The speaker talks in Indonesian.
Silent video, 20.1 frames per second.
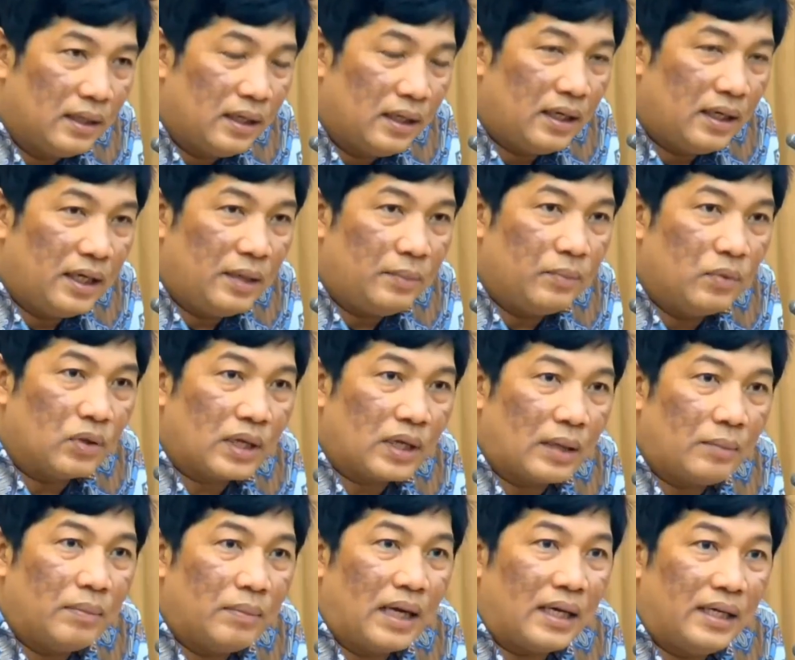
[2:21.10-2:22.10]
ini
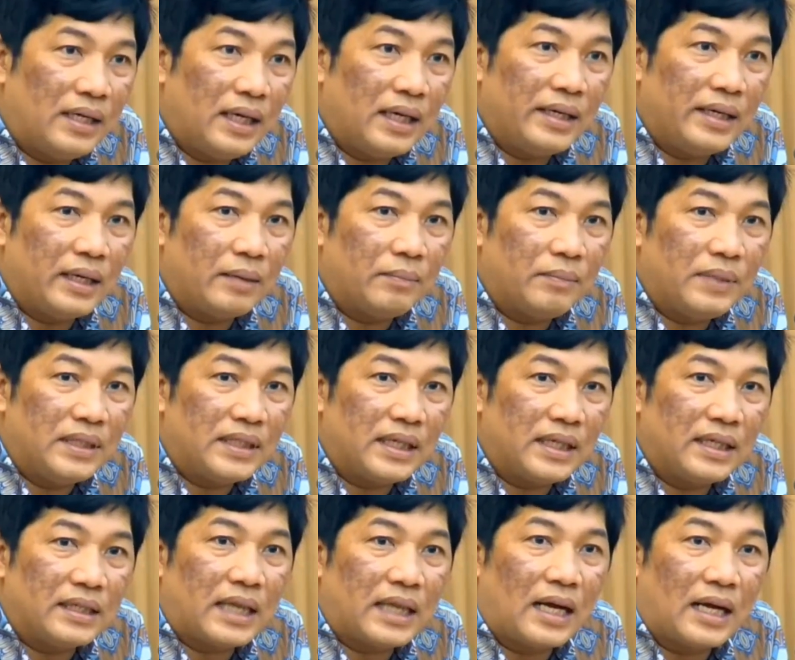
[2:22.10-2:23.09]
bukan bagian yang bisa
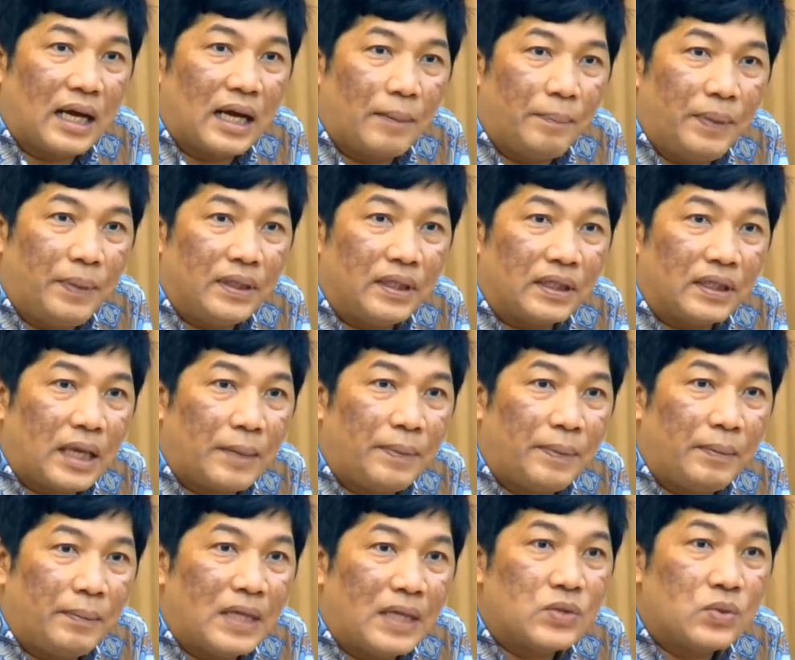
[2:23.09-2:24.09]
ditanggapi
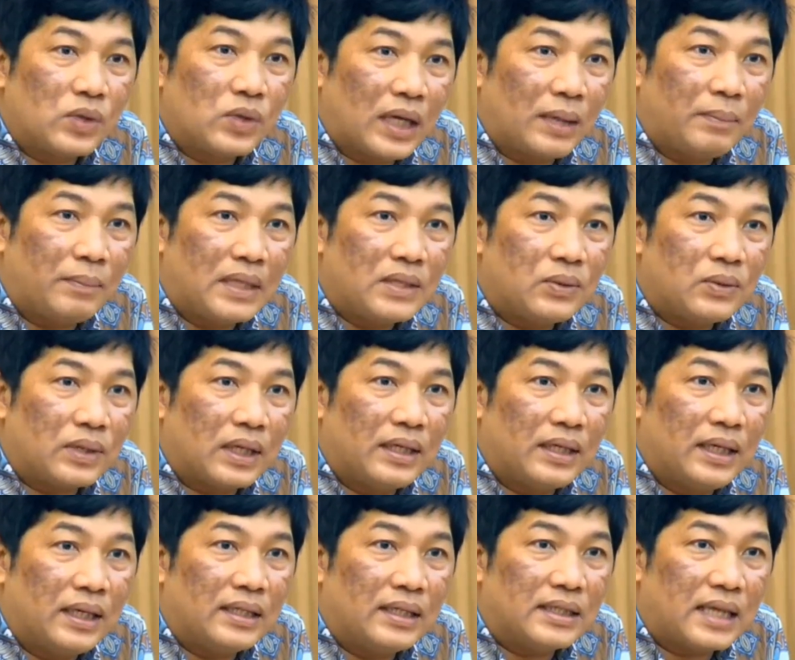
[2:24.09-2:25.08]
tetapi masukan-masukan
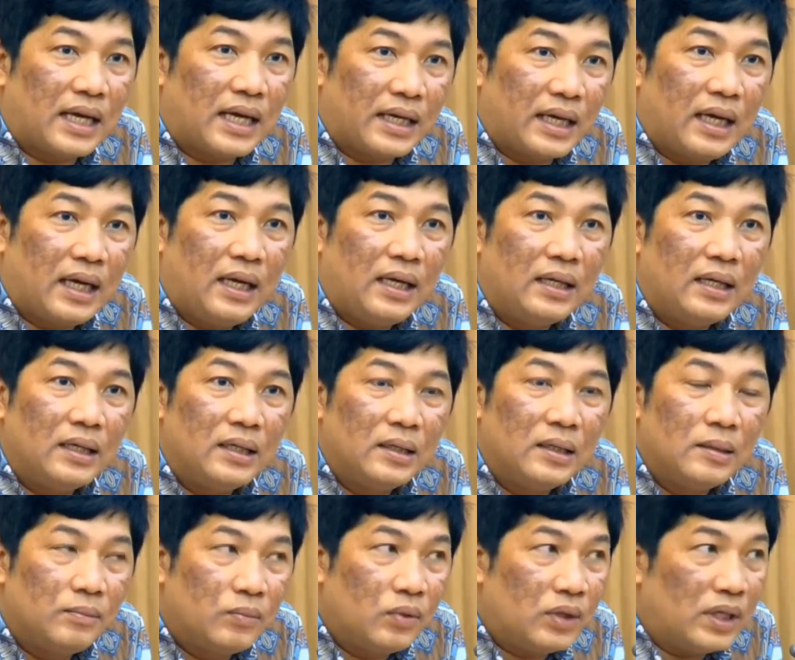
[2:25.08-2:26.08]
dari saya
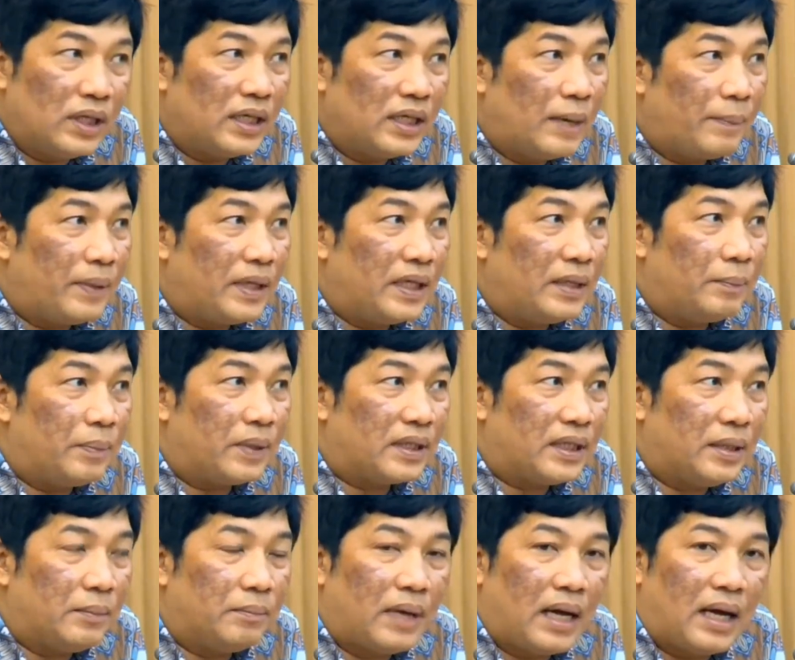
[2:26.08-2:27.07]
dapat
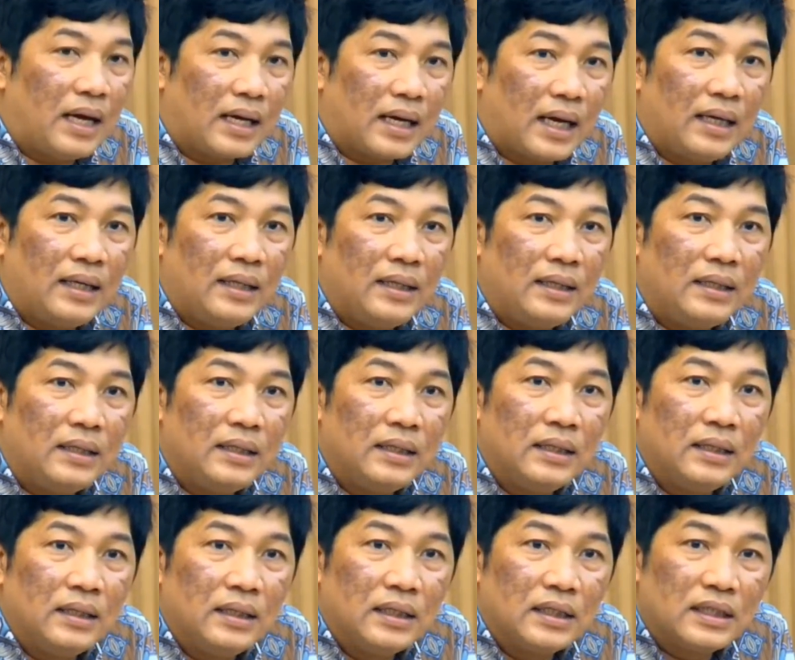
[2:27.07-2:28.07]
dipertimbangkan
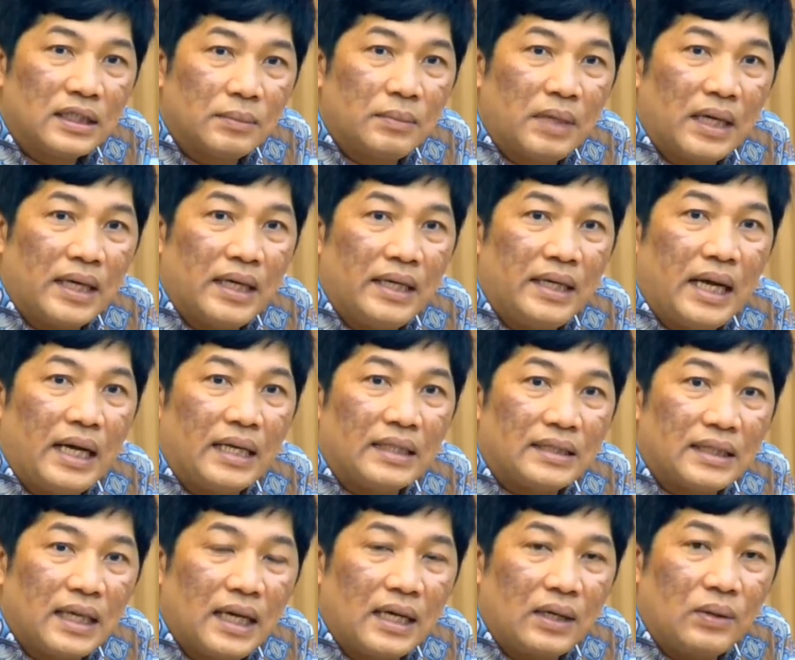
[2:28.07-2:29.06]
sebagai
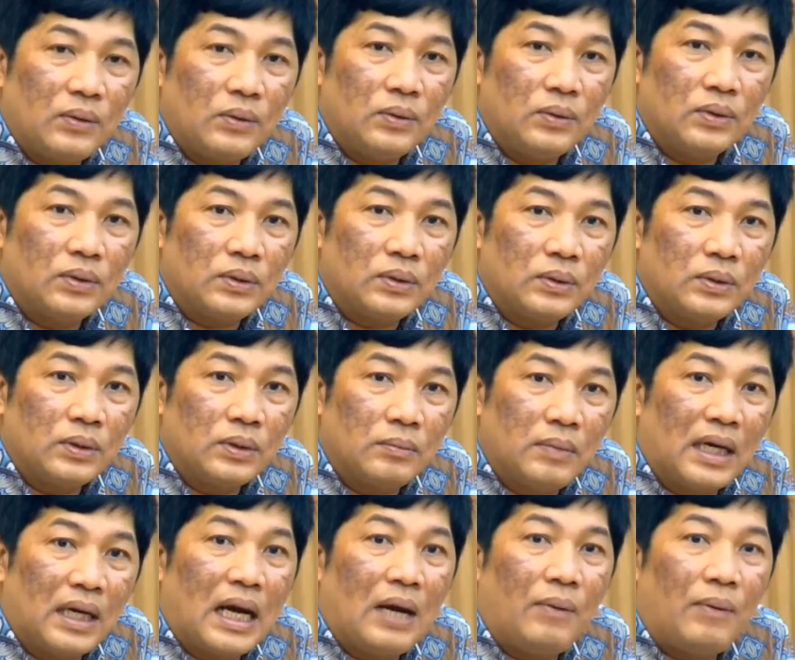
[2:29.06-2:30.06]
dasar untuk
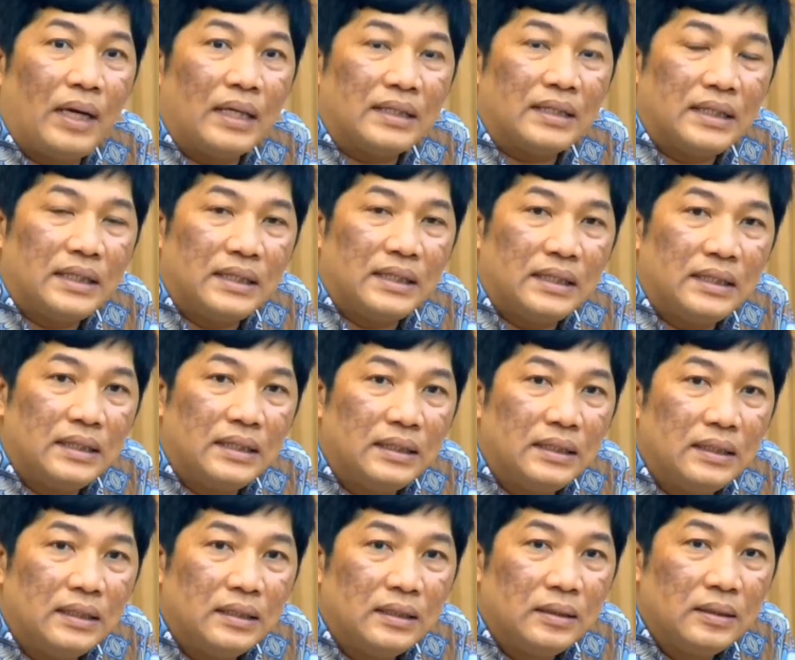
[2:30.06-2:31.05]
mengawasi
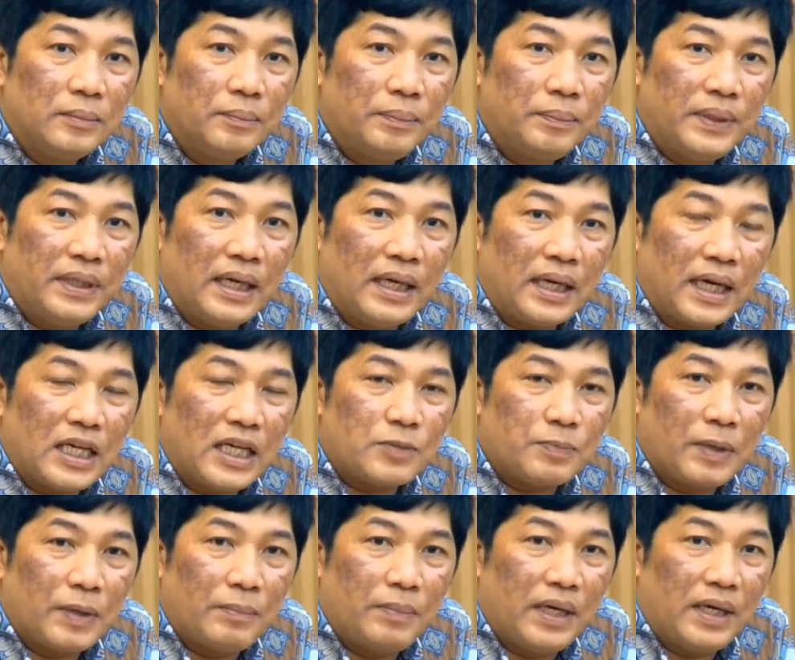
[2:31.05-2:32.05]
pihak
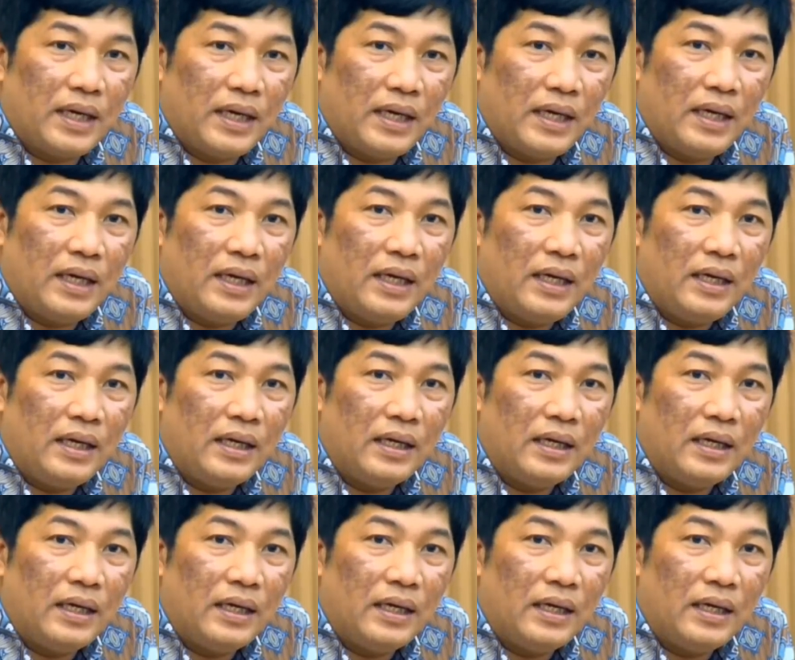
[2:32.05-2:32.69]
SPBE